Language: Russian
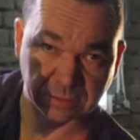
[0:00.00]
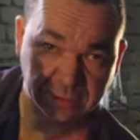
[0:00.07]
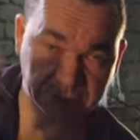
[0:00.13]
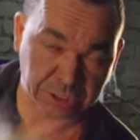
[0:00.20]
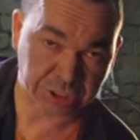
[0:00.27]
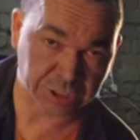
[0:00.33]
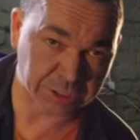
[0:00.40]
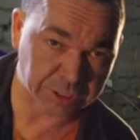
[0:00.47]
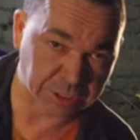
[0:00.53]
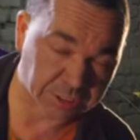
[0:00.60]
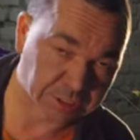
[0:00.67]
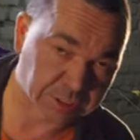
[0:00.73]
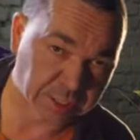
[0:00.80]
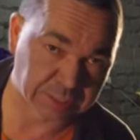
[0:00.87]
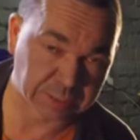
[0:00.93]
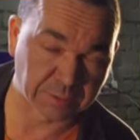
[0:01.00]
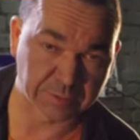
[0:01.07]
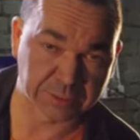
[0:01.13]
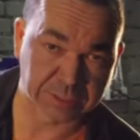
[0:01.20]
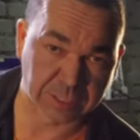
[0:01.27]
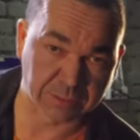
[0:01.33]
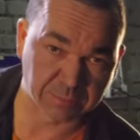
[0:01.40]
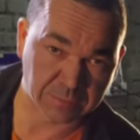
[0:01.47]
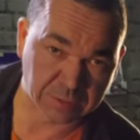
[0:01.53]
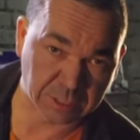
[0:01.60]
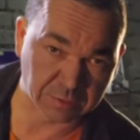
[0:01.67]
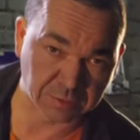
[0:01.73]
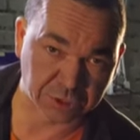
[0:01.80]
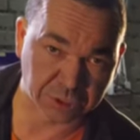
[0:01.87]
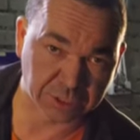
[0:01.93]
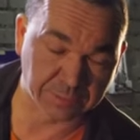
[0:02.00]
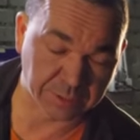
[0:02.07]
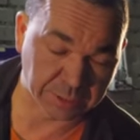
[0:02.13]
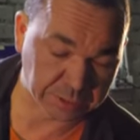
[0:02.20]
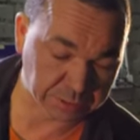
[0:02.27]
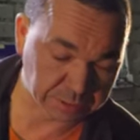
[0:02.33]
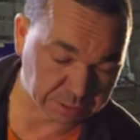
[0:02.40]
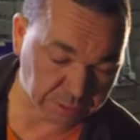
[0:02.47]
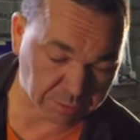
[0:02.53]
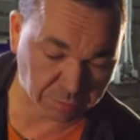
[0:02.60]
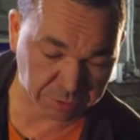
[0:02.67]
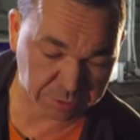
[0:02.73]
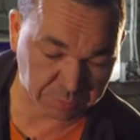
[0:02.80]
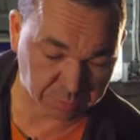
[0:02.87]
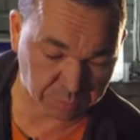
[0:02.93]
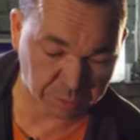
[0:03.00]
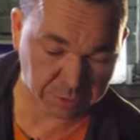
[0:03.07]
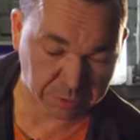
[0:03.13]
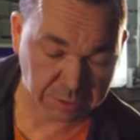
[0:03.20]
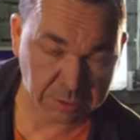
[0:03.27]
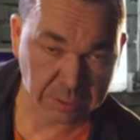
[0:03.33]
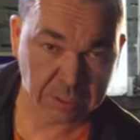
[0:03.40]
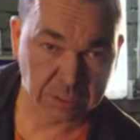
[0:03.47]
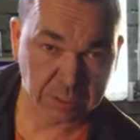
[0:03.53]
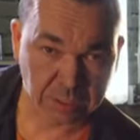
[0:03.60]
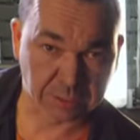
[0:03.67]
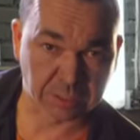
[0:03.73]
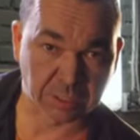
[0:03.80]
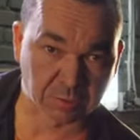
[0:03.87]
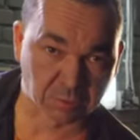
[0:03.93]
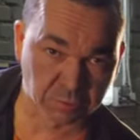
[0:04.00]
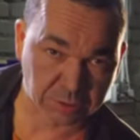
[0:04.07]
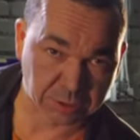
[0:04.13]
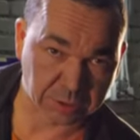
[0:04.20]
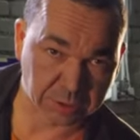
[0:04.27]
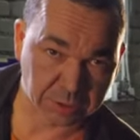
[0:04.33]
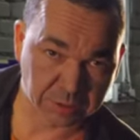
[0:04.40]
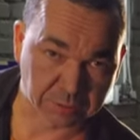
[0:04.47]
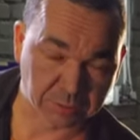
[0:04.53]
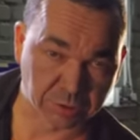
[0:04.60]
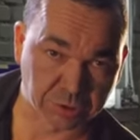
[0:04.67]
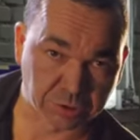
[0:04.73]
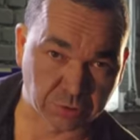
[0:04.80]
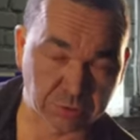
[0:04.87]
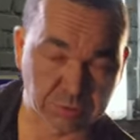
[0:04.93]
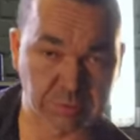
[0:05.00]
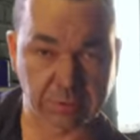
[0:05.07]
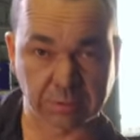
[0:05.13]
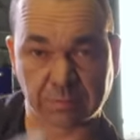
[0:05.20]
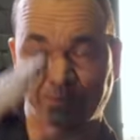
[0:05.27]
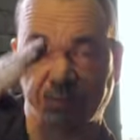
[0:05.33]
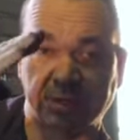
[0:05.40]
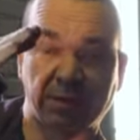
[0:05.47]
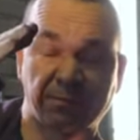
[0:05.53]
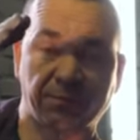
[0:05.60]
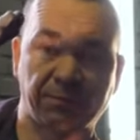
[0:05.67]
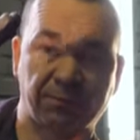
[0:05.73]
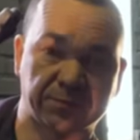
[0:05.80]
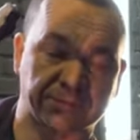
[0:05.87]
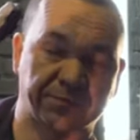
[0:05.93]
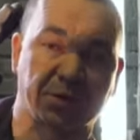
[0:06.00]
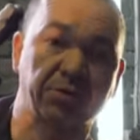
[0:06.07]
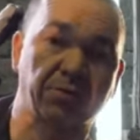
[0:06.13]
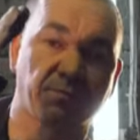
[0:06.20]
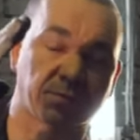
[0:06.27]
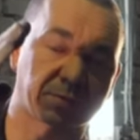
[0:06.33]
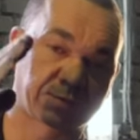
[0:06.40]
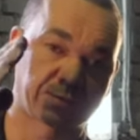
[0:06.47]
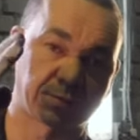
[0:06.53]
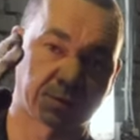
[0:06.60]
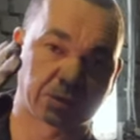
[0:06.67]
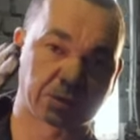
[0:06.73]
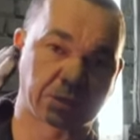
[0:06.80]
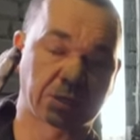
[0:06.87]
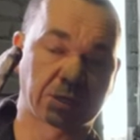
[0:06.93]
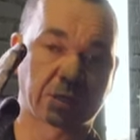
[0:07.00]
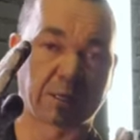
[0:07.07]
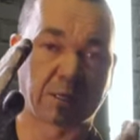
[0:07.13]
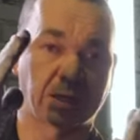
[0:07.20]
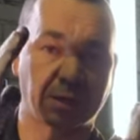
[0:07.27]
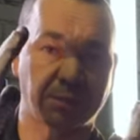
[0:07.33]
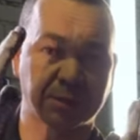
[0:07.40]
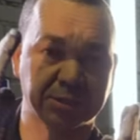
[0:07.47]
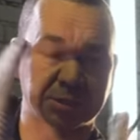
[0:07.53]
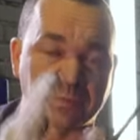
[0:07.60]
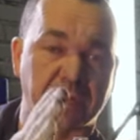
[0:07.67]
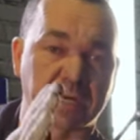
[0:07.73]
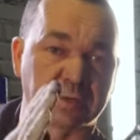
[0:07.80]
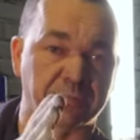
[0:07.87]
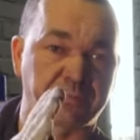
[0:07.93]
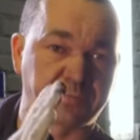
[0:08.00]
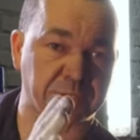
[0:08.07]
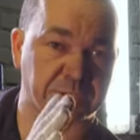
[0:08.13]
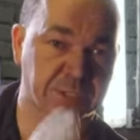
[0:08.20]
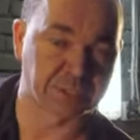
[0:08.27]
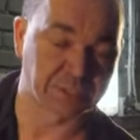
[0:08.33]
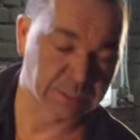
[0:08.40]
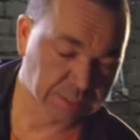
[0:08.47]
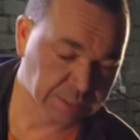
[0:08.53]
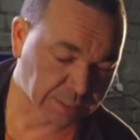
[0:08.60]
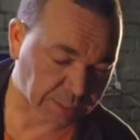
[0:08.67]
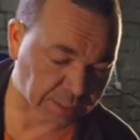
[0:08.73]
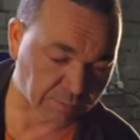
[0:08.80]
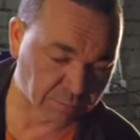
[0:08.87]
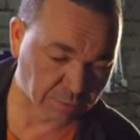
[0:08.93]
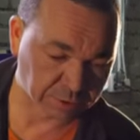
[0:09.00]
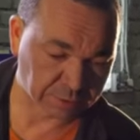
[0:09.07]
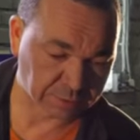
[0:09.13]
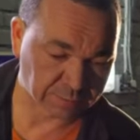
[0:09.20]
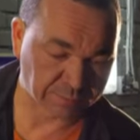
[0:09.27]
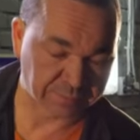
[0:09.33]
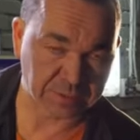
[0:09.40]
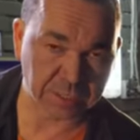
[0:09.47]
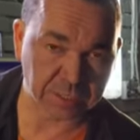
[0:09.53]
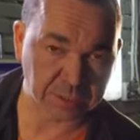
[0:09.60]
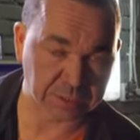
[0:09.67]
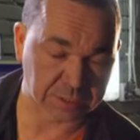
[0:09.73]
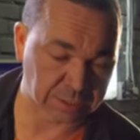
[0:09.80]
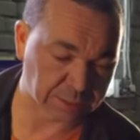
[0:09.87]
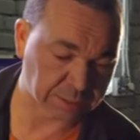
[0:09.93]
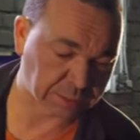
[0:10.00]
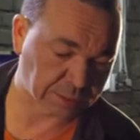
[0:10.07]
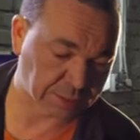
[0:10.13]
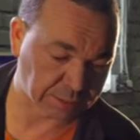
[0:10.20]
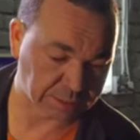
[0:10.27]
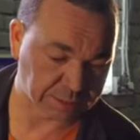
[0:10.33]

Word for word: натяжитель, когда мы ставим короче ремень, находится под нагрузкой. То есть он прям в своем вот э, максимальном пике работает. Во-вторых, э,